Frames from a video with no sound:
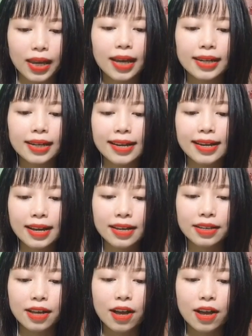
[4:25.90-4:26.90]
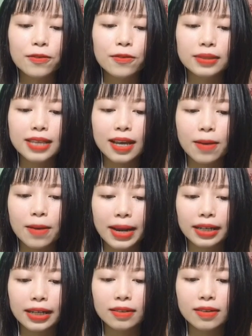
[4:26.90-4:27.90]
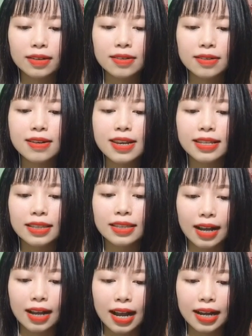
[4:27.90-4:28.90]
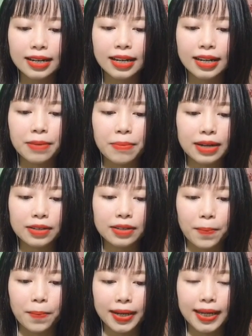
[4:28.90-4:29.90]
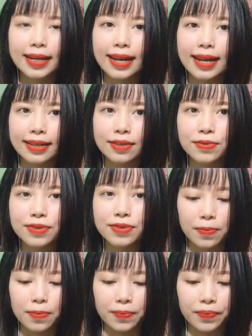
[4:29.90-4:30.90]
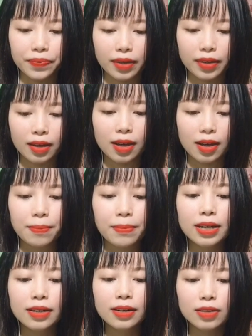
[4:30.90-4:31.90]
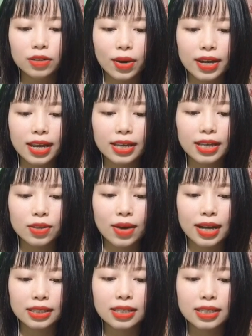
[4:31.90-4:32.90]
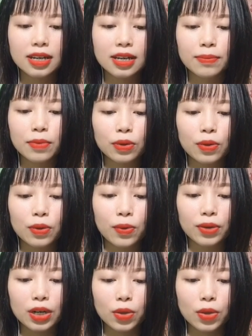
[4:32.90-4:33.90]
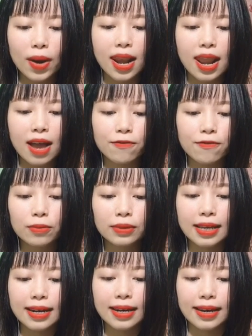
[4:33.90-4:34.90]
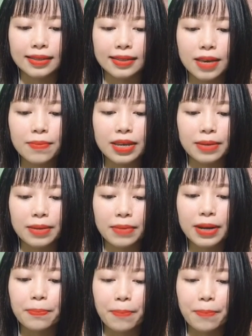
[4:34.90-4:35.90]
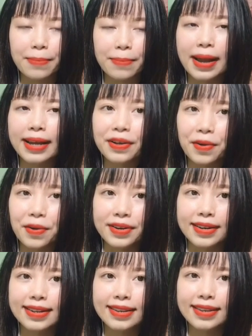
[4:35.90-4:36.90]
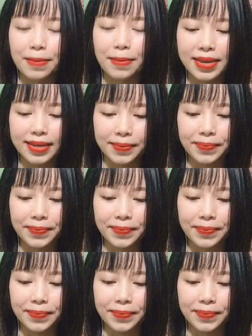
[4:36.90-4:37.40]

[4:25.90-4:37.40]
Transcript: Tại đây, phụ xe Ngọc Anh được đưa lên tầng 2 để băng nhóm này đánh hội đồng. Bị đường nhuệ đe dọa chỉ cần một cú điện thoại là phụ xe này sẽ biến mất mãi mãi khỏi đất Thái Bình.